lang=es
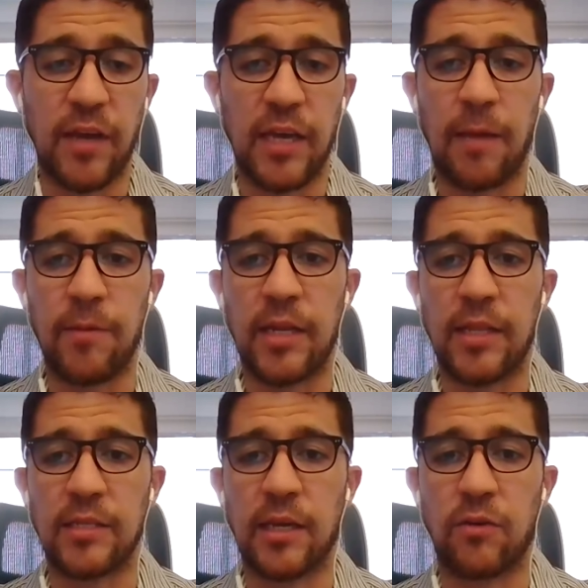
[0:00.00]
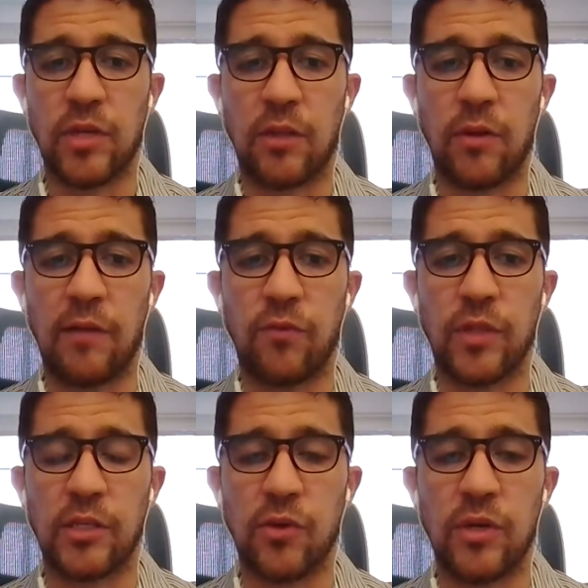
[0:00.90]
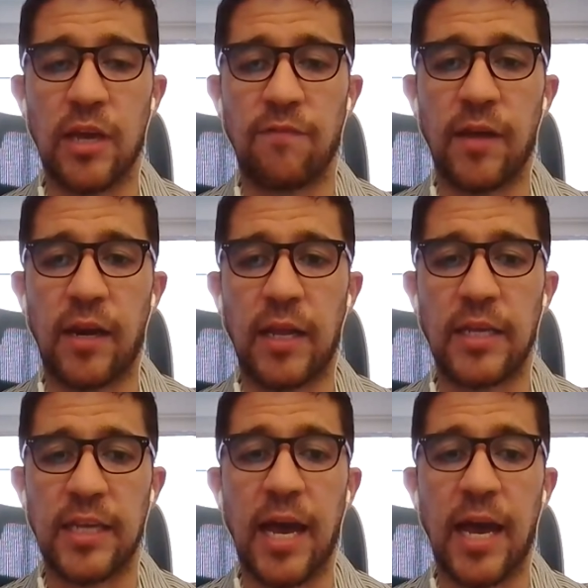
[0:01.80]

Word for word: que ya viene desarrollando la Fundación IFRS